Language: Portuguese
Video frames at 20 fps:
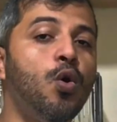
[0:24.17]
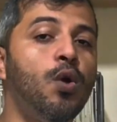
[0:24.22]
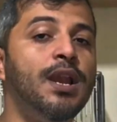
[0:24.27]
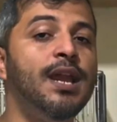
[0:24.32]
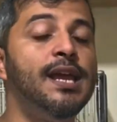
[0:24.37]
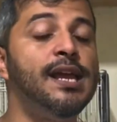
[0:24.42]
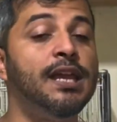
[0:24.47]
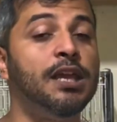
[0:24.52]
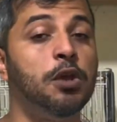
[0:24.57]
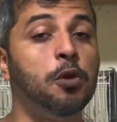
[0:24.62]

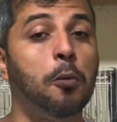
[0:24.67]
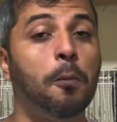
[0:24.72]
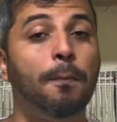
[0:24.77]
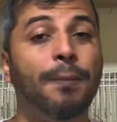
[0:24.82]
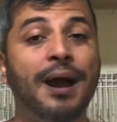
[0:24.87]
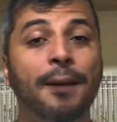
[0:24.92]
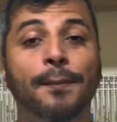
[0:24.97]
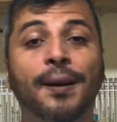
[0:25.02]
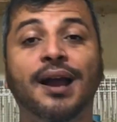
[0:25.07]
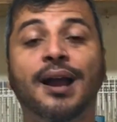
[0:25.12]
coleirinho, um
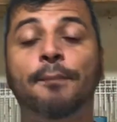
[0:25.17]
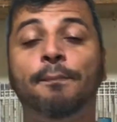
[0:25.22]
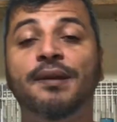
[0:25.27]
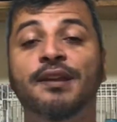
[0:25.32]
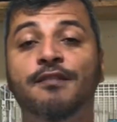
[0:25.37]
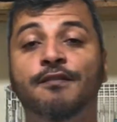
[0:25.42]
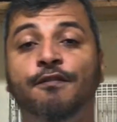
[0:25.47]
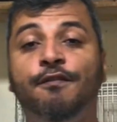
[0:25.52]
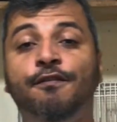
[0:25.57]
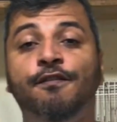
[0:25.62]

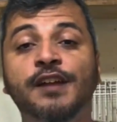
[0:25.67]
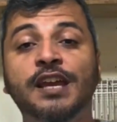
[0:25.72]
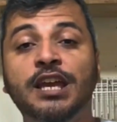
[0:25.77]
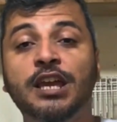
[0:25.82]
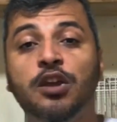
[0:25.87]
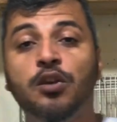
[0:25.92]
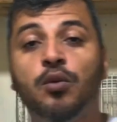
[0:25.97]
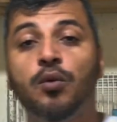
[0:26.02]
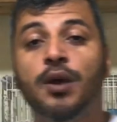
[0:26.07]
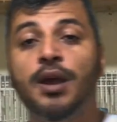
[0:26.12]
papa-capim
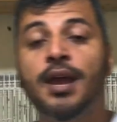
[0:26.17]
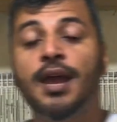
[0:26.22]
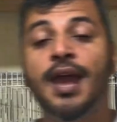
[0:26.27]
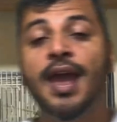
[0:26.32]
frio,